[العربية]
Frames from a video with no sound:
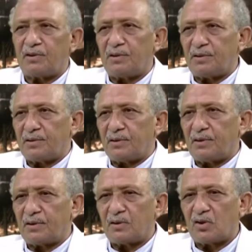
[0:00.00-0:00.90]
جدا
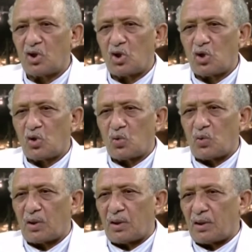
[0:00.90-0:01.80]
جدا صحيح
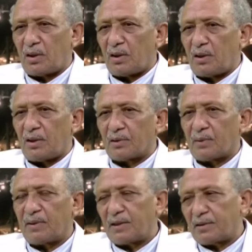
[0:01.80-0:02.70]

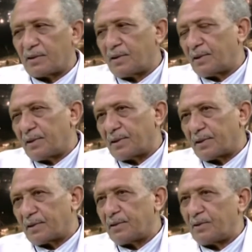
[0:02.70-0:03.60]
وطبعا غير
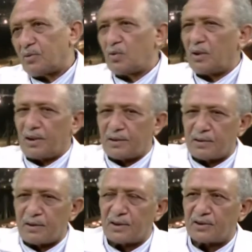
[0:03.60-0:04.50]
الغرق اللي هو
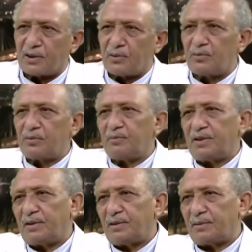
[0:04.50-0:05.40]
هنتناقش عنه اللي
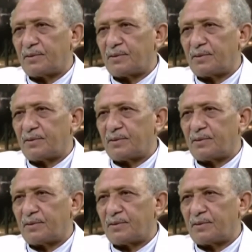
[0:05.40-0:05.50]
هو ده